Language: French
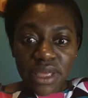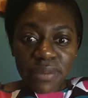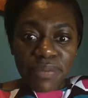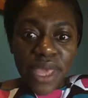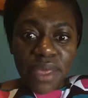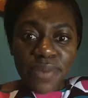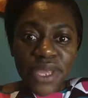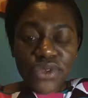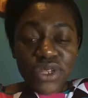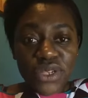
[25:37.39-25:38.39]
Biabie
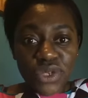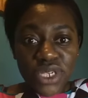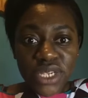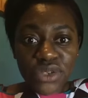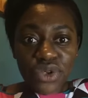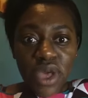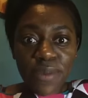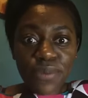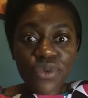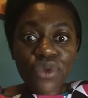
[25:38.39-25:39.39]
est une association à
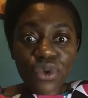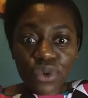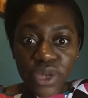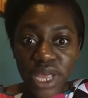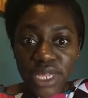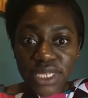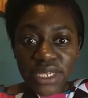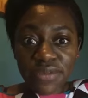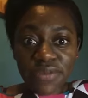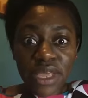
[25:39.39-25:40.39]
but non
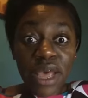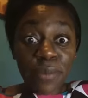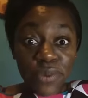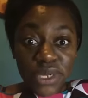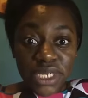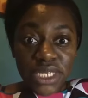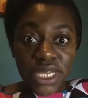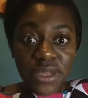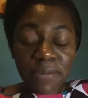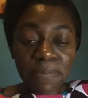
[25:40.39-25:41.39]
lucratif et
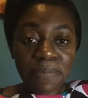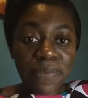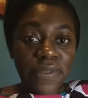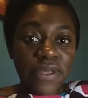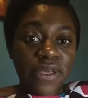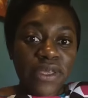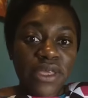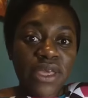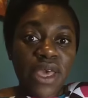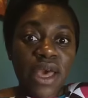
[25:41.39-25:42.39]
apolitique
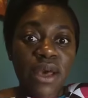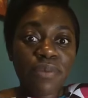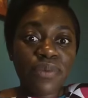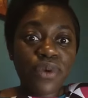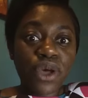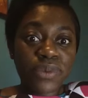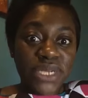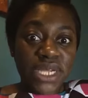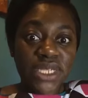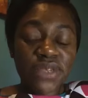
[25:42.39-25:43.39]
qui a pour
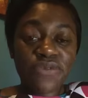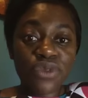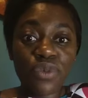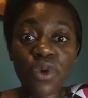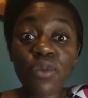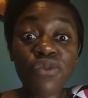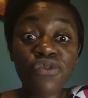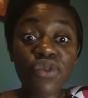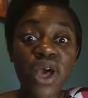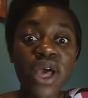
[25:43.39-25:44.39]
objectif de
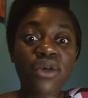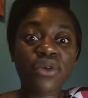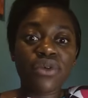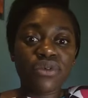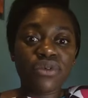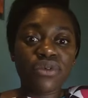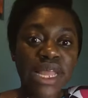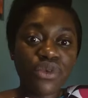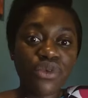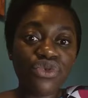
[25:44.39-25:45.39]
promouvoir euh, la
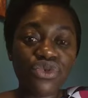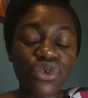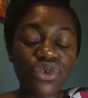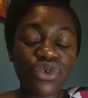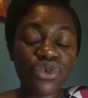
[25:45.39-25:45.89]
culture et